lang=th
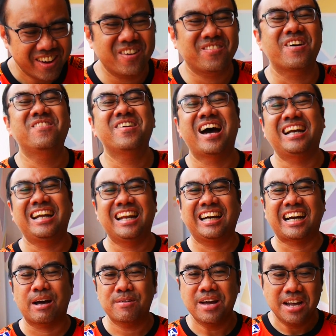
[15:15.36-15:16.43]
ประมาณนี้แหละ
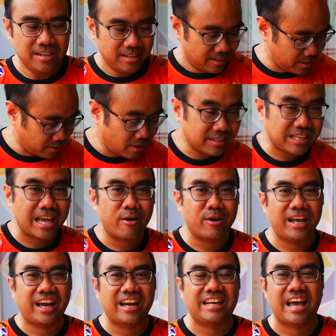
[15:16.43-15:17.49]
ครับ แล้วก็เกี่ยวอะ
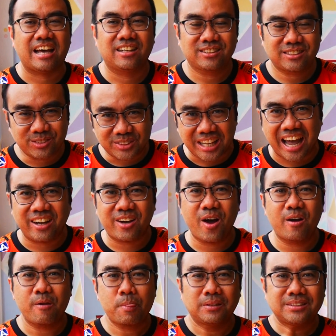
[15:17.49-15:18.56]
ไรกันเนี่ยสุดท้ายก็
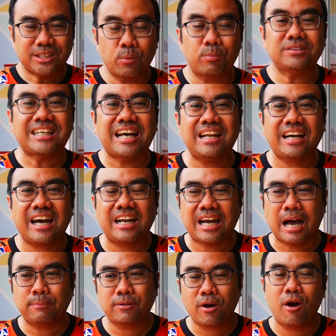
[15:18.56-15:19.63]
สรุปสั้นแล้วกันนะค
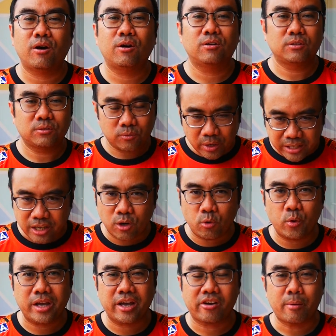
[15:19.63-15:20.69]
รับก็วันนี้ก็คุ
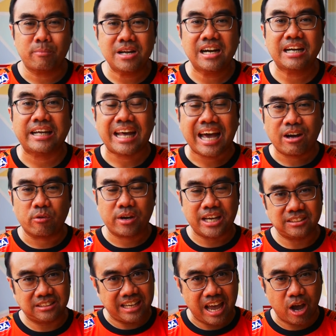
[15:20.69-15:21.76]
ยเกี่ยวกับเรื่องรายได้ของ
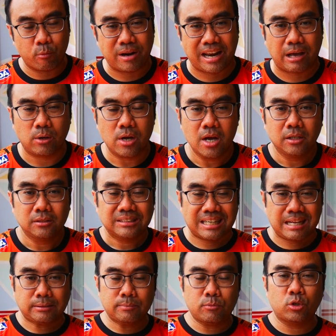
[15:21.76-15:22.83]
ACL มาแล้วสำห
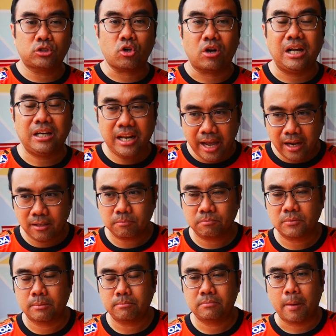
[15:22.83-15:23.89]
รับสโมสรเล็
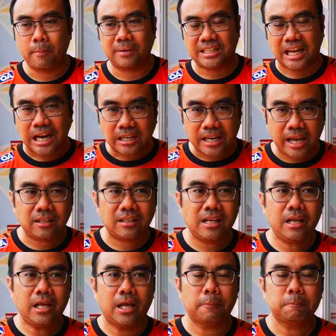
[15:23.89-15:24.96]
กๆตามประเทศเล็ก ๆ
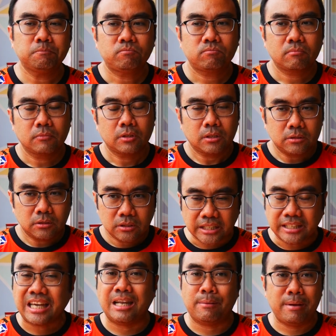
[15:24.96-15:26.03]
ที่ เศรษฐ
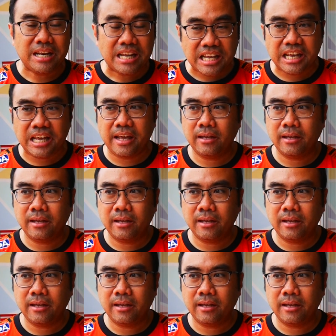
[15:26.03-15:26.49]
กิจไม่ดี